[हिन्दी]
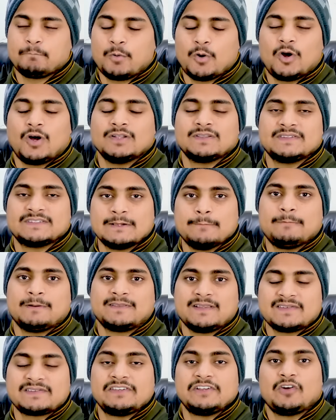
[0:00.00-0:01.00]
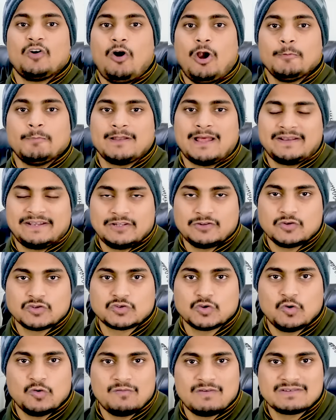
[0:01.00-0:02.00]
बहुत ज़बरदस्त रिकॉर्ड बना रही है
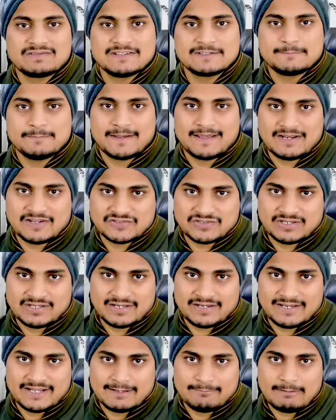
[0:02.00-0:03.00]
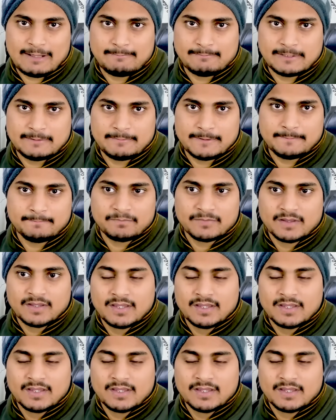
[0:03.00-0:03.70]
दोस्तों ओवरसीज में कलेक्शन करने के मामले में